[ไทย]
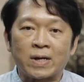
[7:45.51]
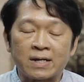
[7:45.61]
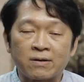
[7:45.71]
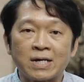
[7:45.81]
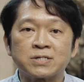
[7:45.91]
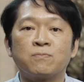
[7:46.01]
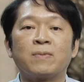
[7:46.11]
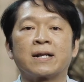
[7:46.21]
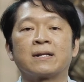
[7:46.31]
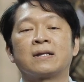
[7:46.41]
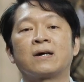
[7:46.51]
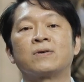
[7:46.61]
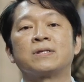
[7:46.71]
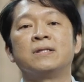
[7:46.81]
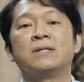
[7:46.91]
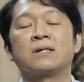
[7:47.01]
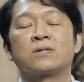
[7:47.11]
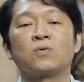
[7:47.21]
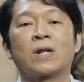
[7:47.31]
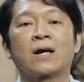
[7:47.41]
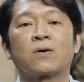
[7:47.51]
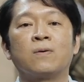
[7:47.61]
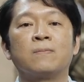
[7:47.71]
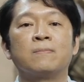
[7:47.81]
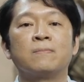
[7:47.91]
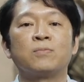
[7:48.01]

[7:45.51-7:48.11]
วัลย์ราชสมบัติณวันที่หนึ่งตุลาคม